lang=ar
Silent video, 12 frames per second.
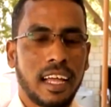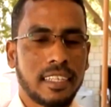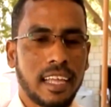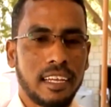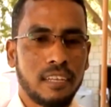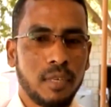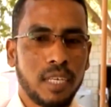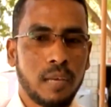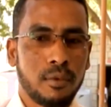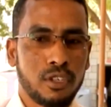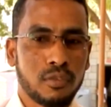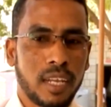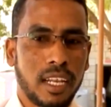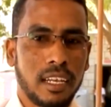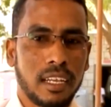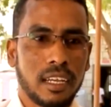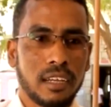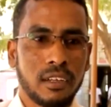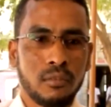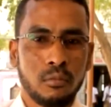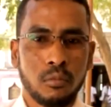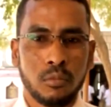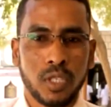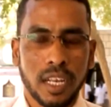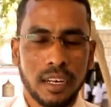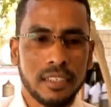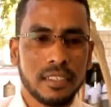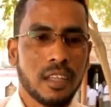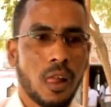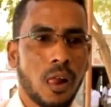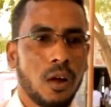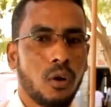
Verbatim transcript: التعليمية بالنسبة للمدرس